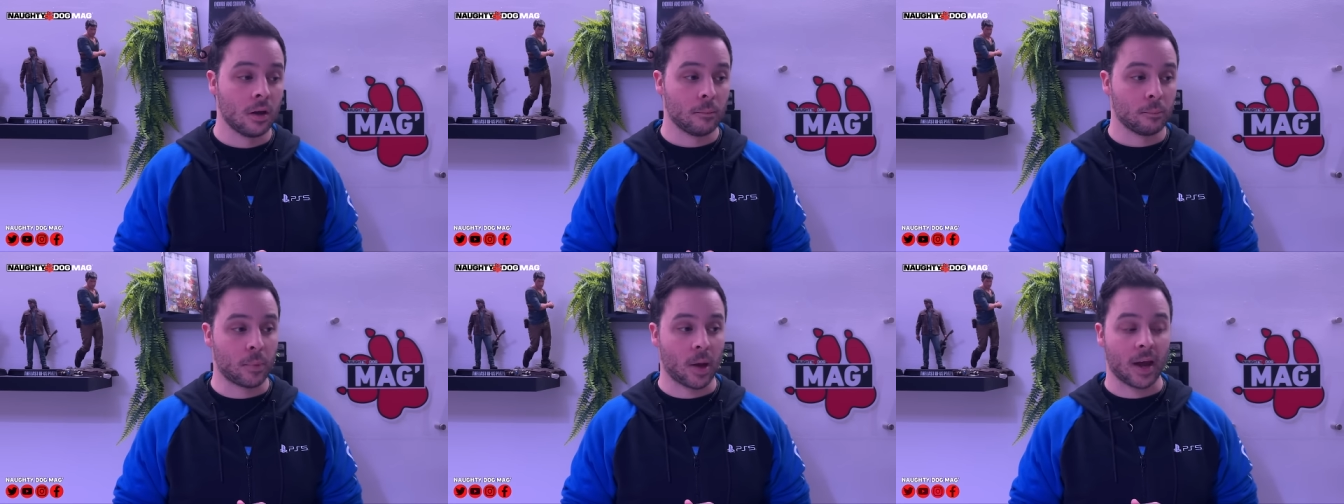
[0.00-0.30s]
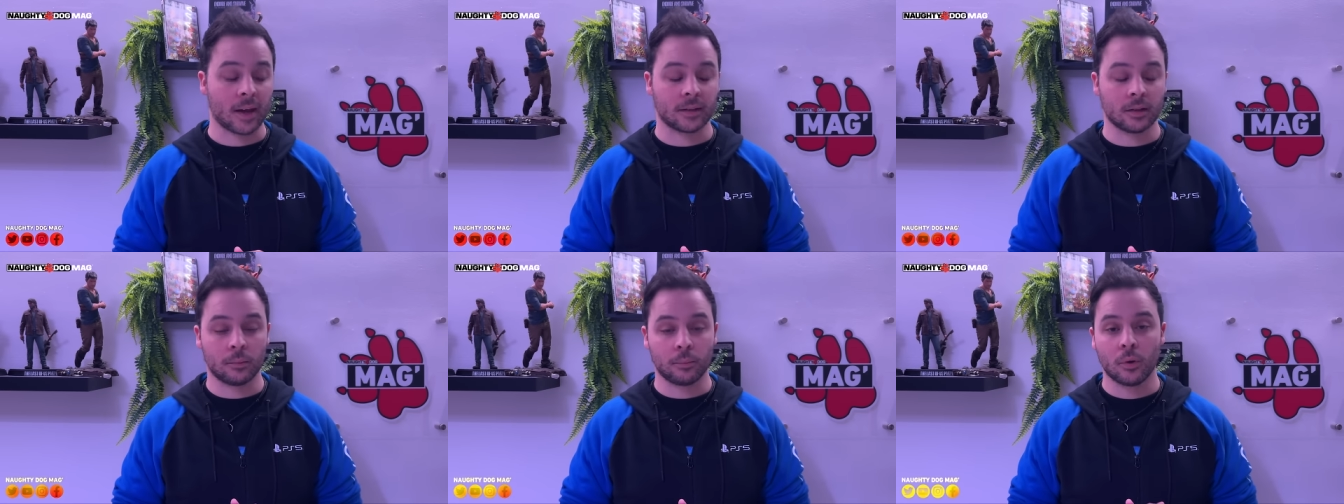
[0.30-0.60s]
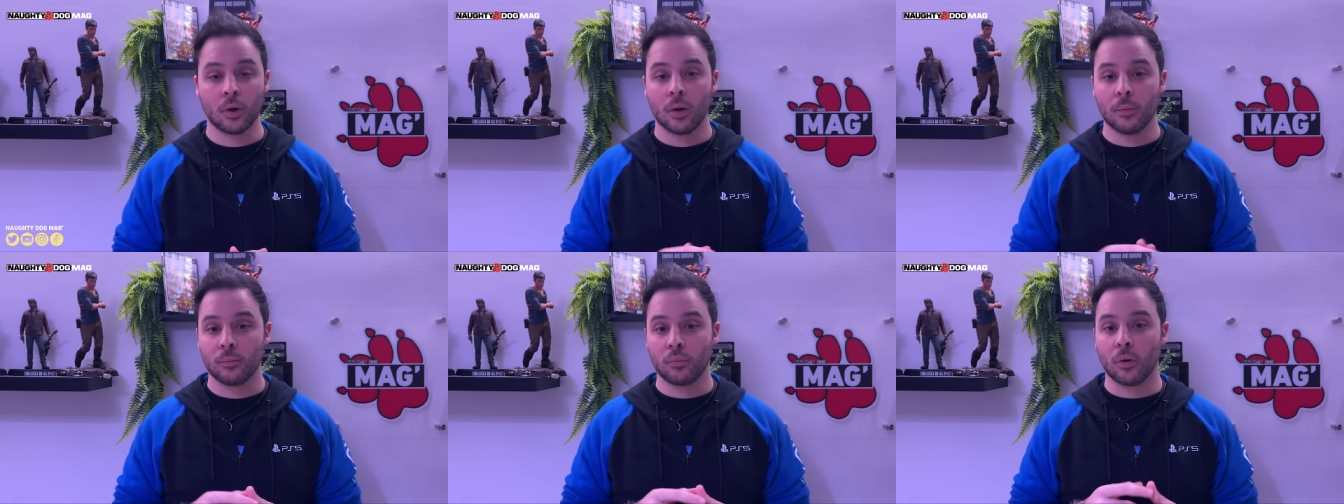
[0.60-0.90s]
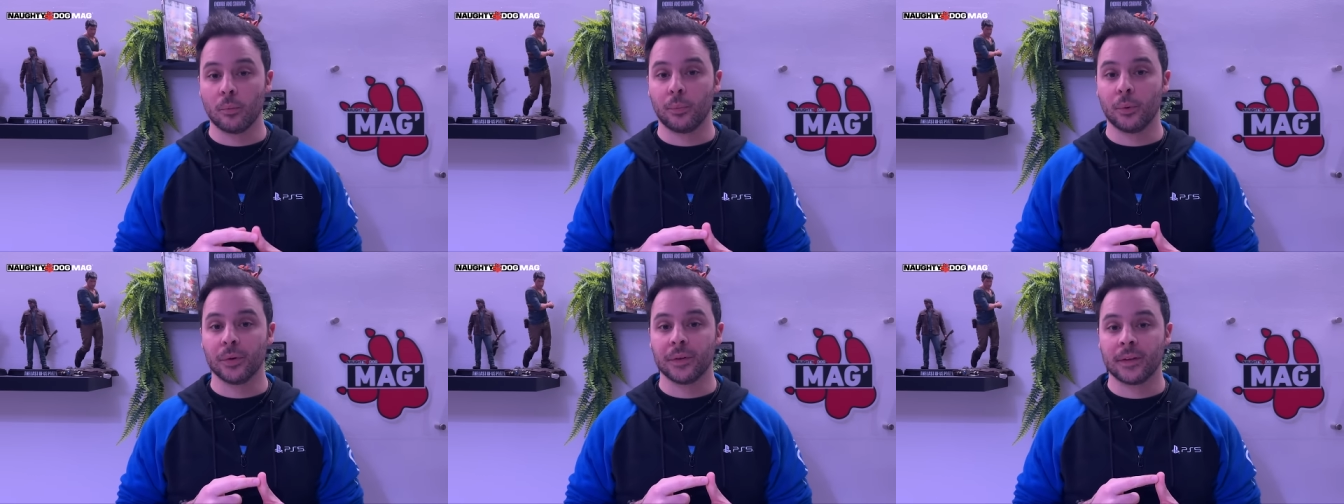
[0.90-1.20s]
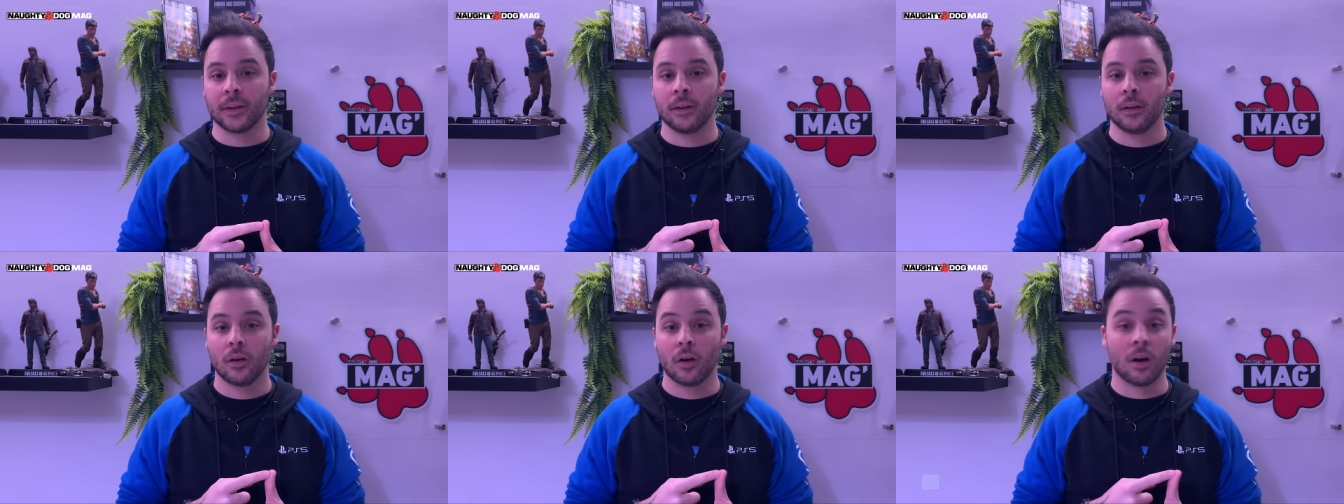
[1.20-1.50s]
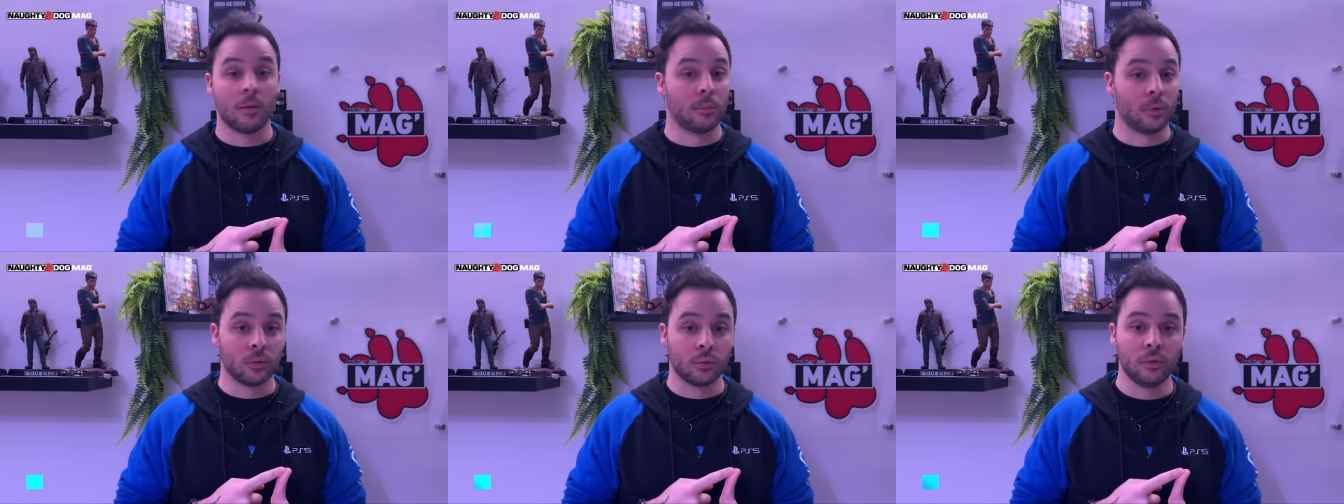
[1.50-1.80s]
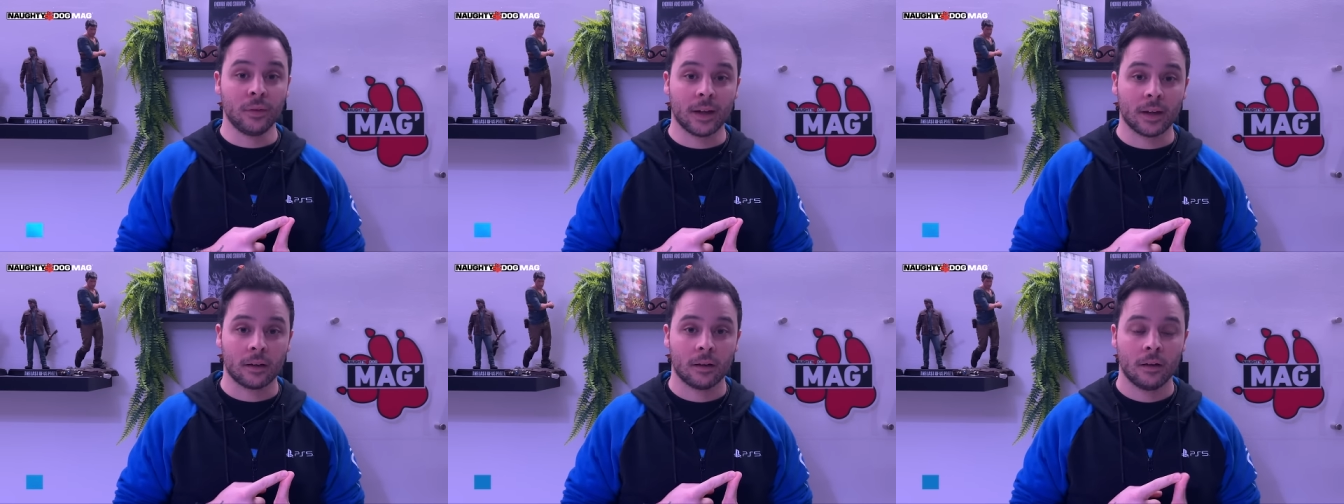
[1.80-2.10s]
Par exemple, proposer un monde
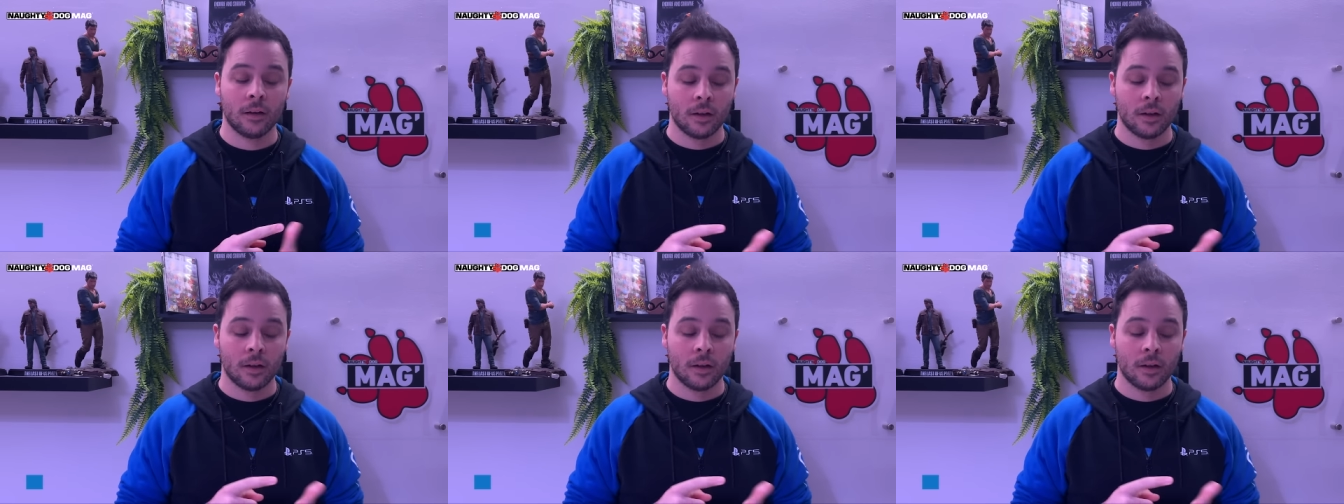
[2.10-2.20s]
ouvert,